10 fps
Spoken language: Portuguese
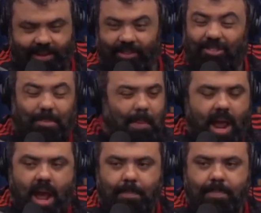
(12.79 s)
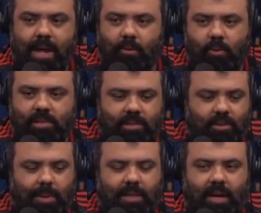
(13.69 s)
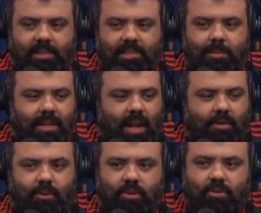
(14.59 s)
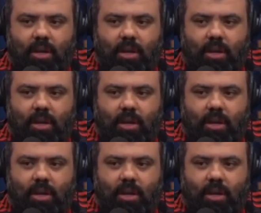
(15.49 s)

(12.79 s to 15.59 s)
de manhã, a primeira coisa, eles já mandaram assim, mandaram a foto,